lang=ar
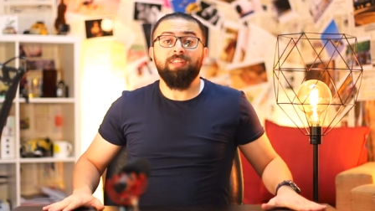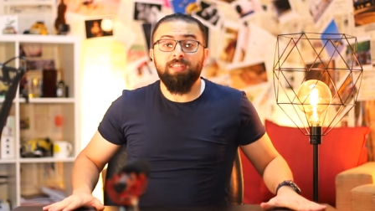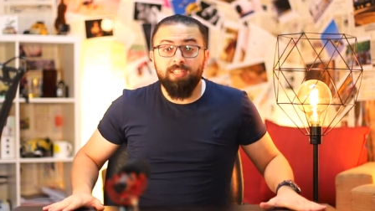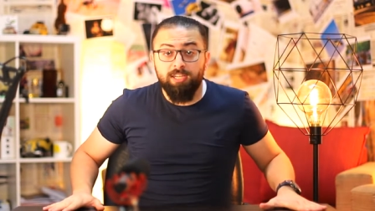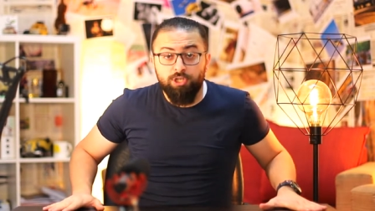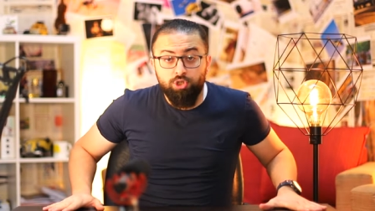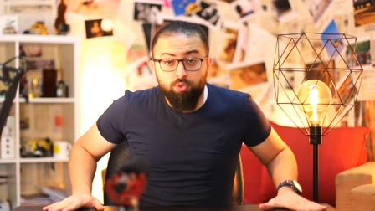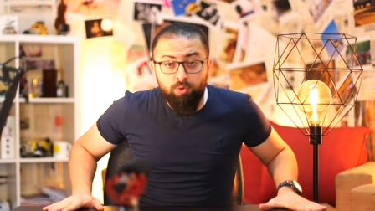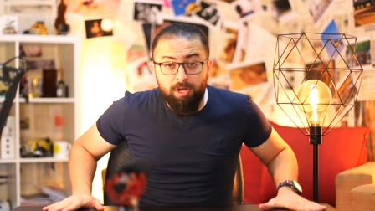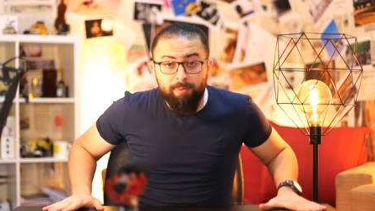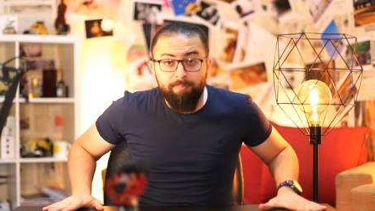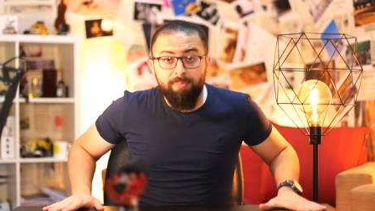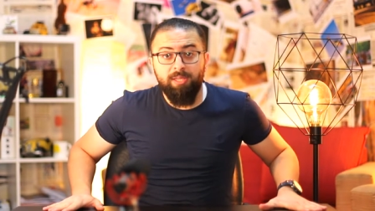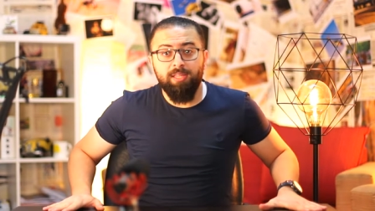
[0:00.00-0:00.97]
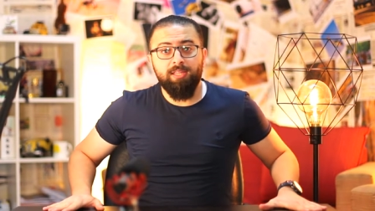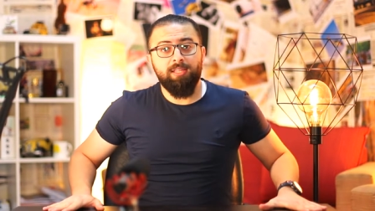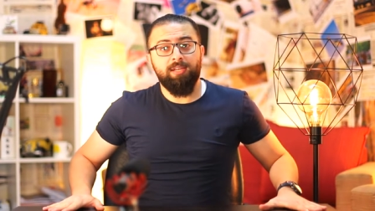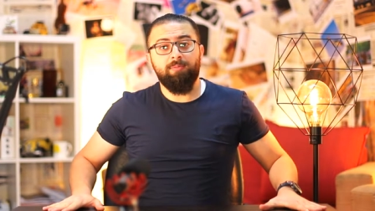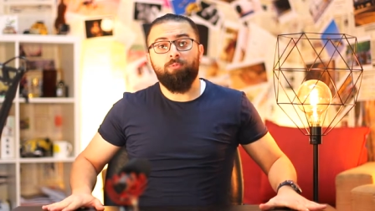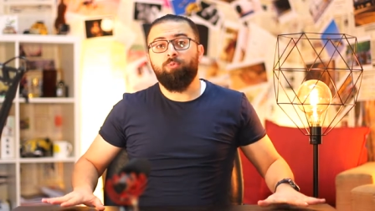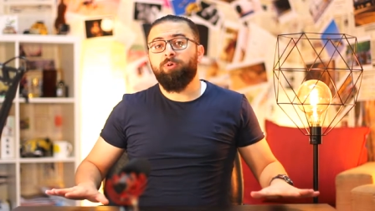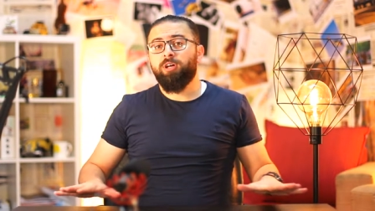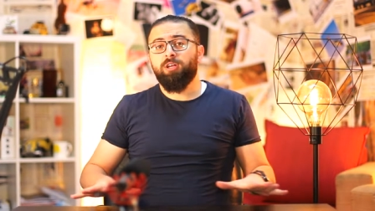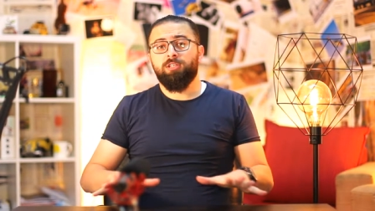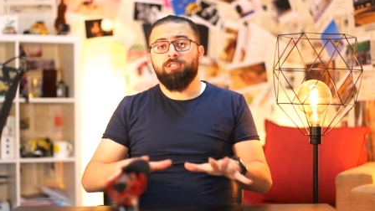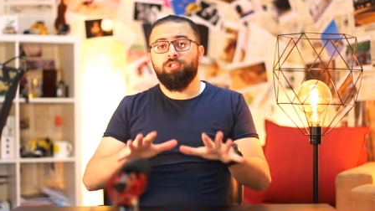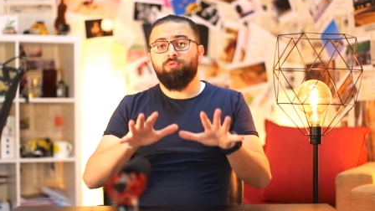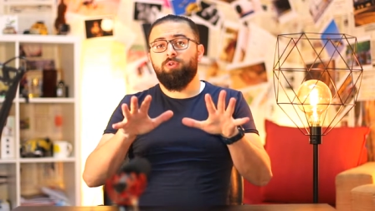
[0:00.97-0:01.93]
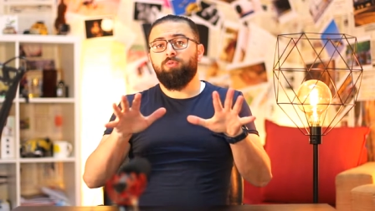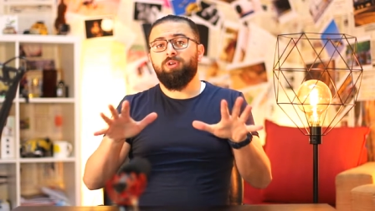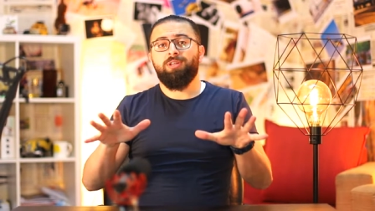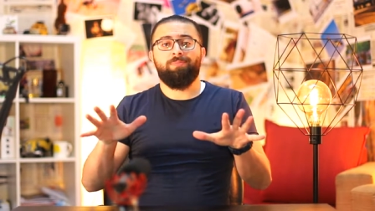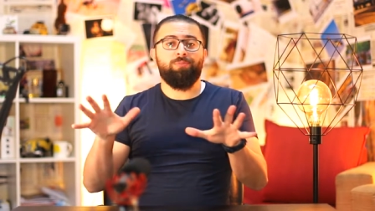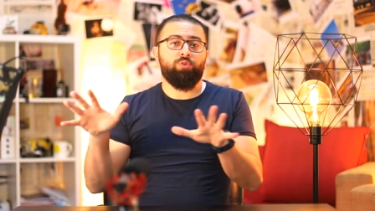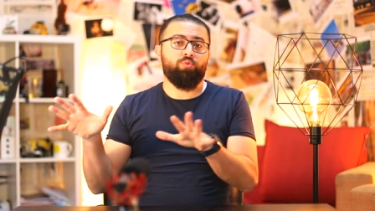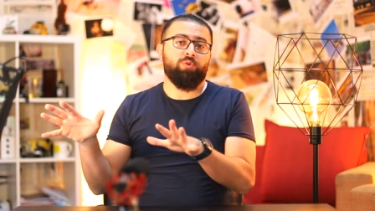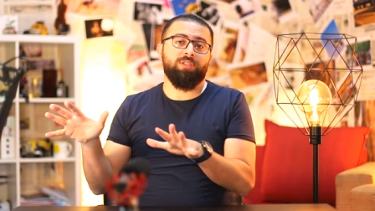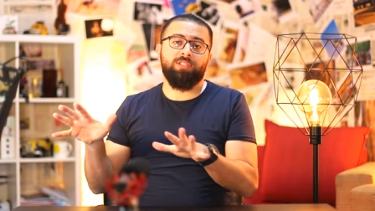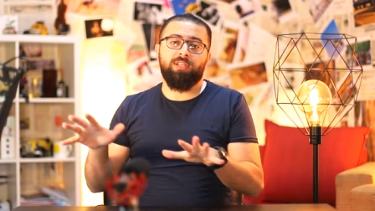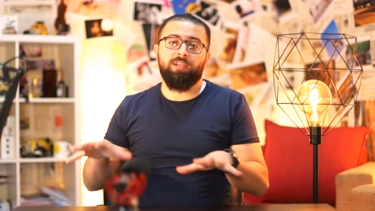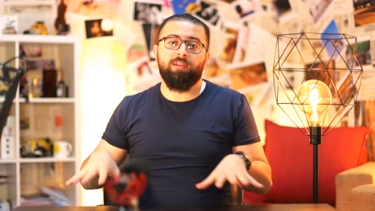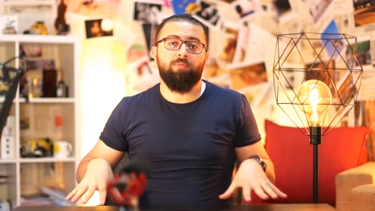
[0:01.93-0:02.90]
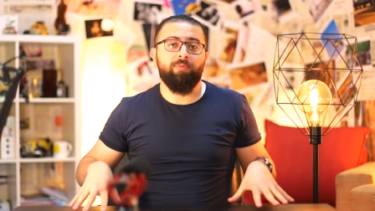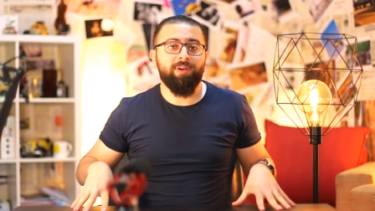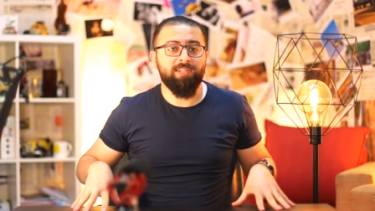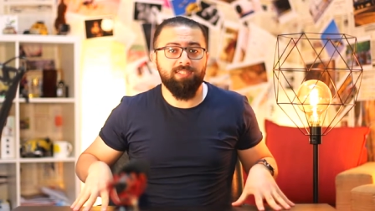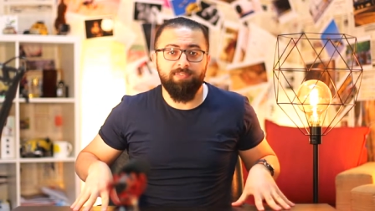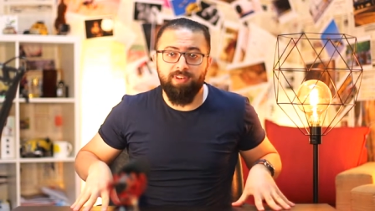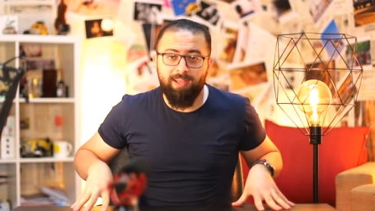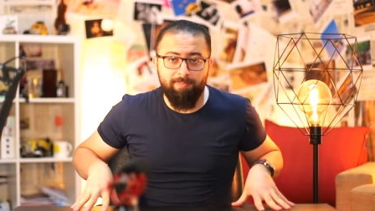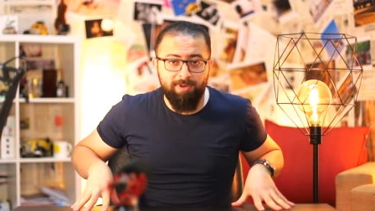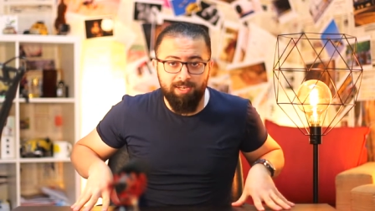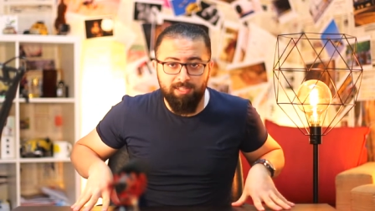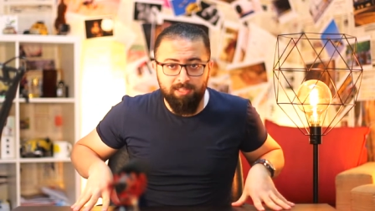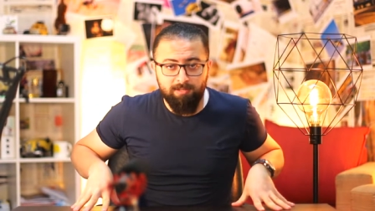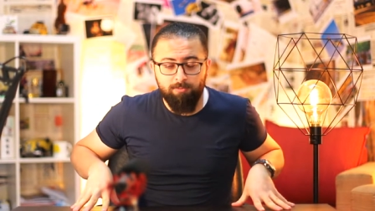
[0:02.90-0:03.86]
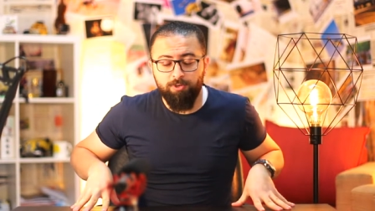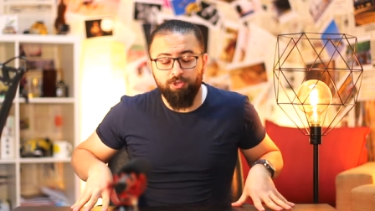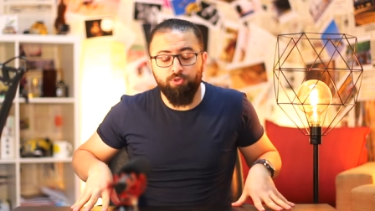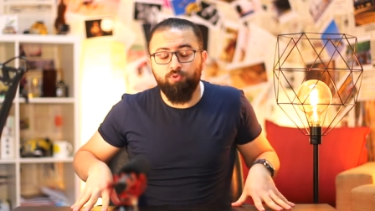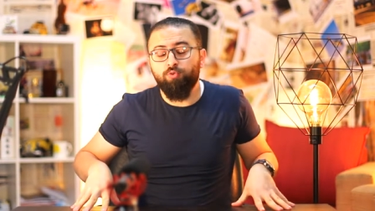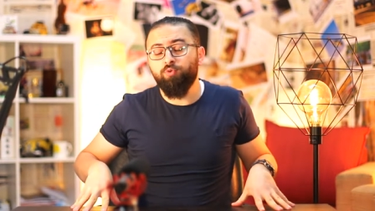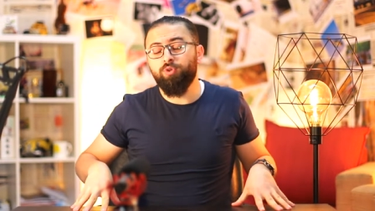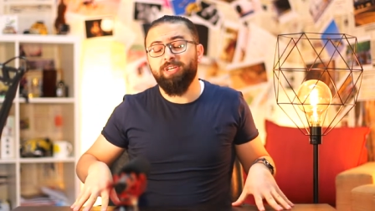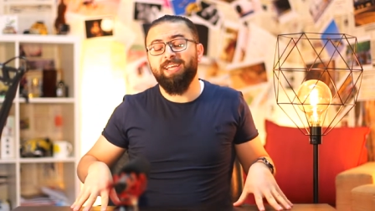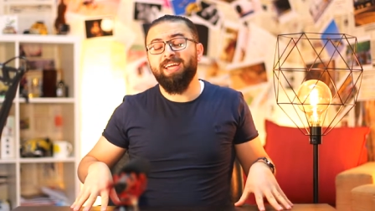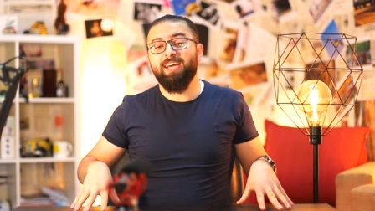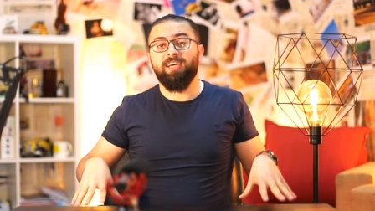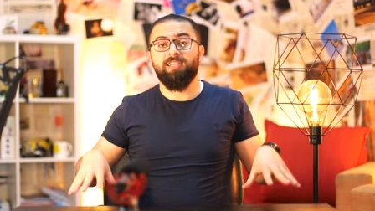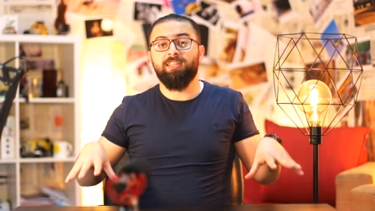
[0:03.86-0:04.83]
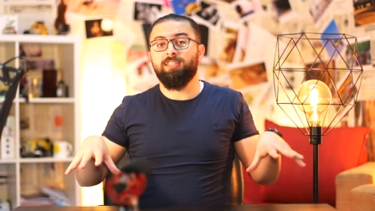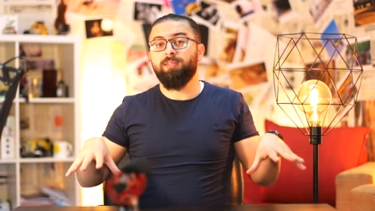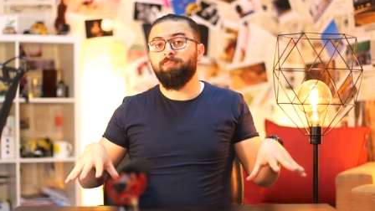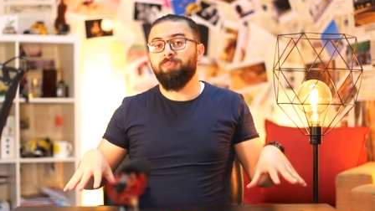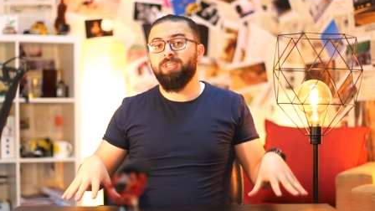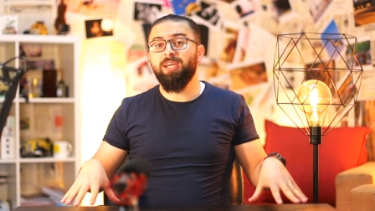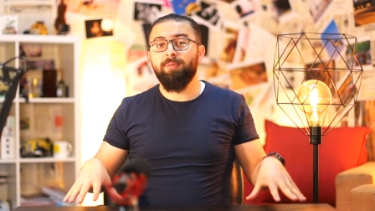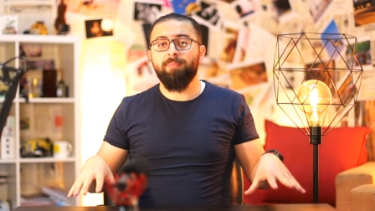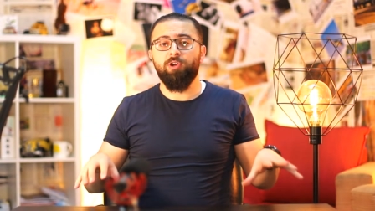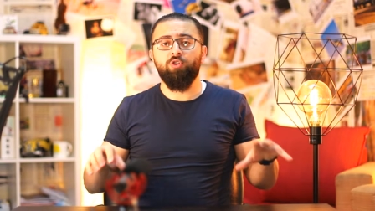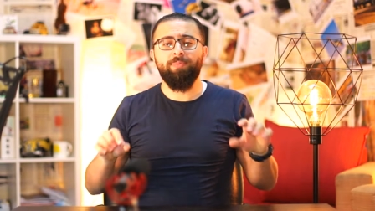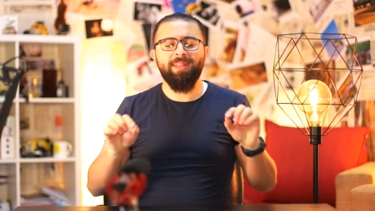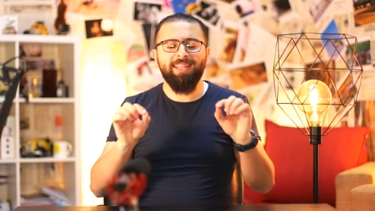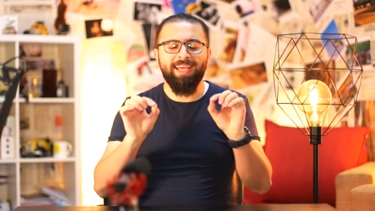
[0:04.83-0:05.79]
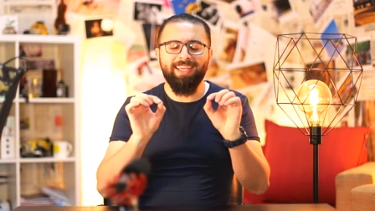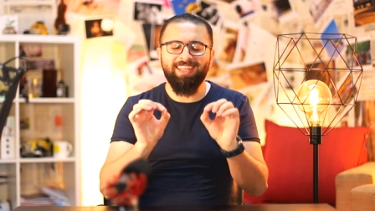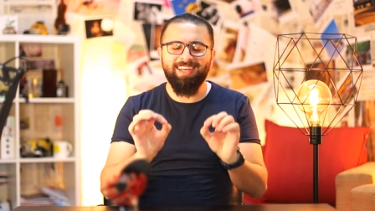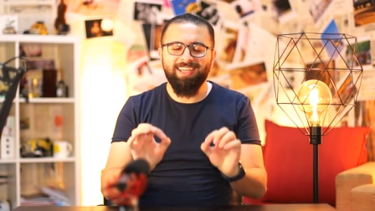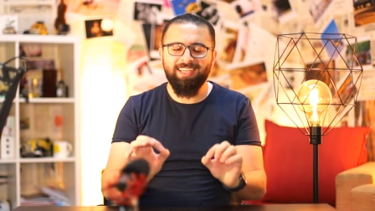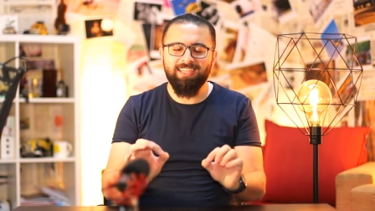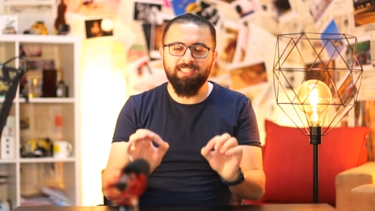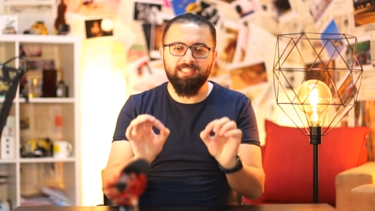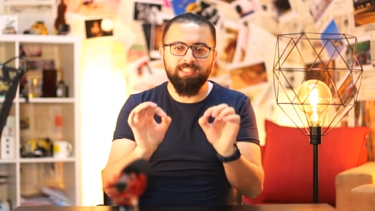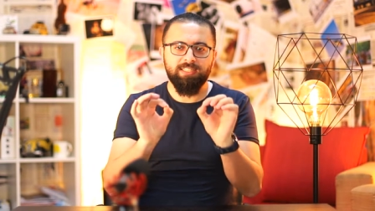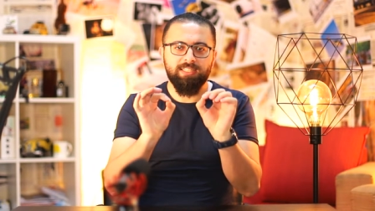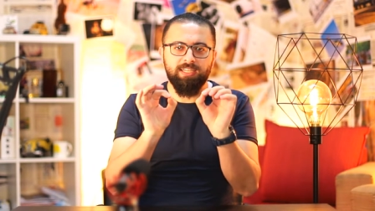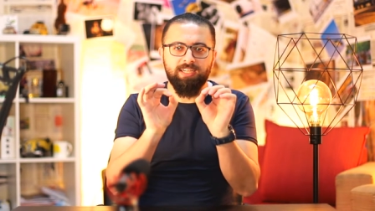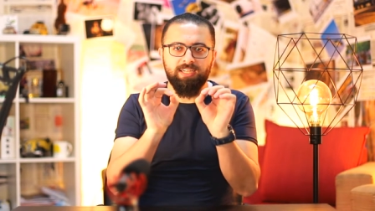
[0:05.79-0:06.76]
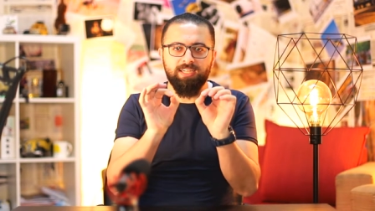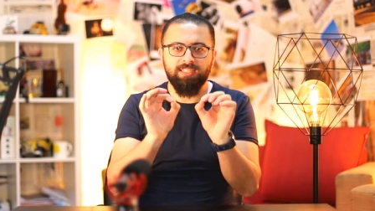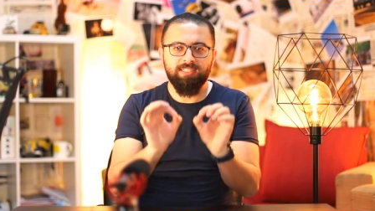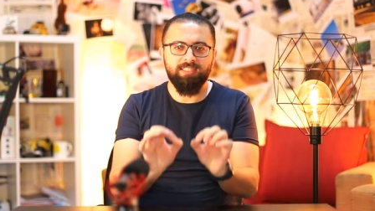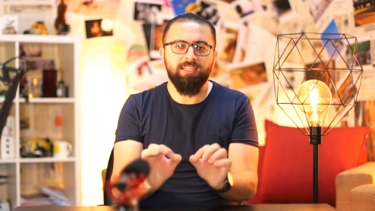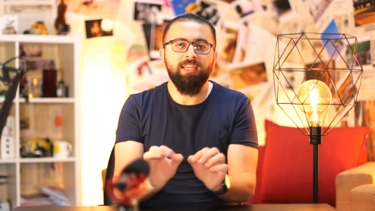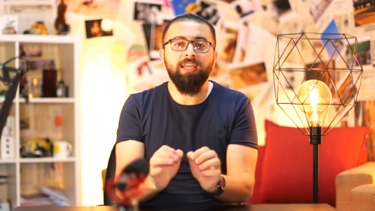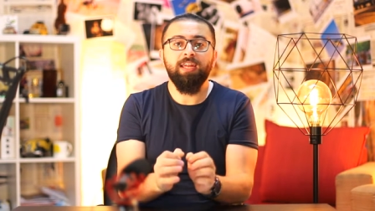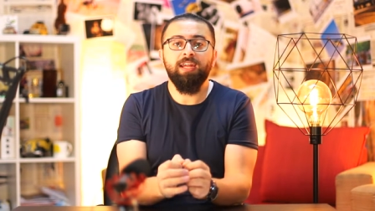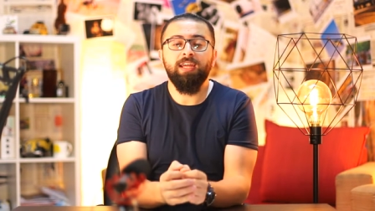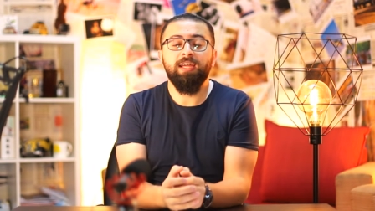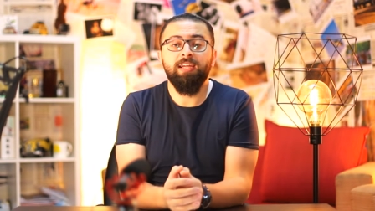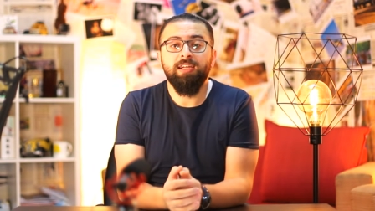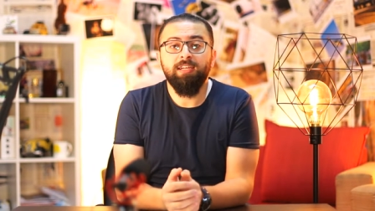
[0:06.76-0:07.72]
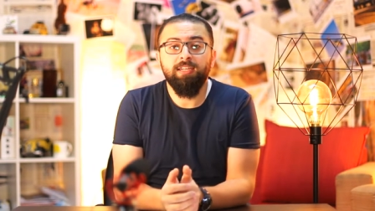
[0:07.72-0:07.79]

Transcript: انت شو اهمية الممارسة ولوين بتوصلك الممارسة في العمل اللي انت ممكن تكون قاعد بتعمله بدي احكي لك قصة صغيرة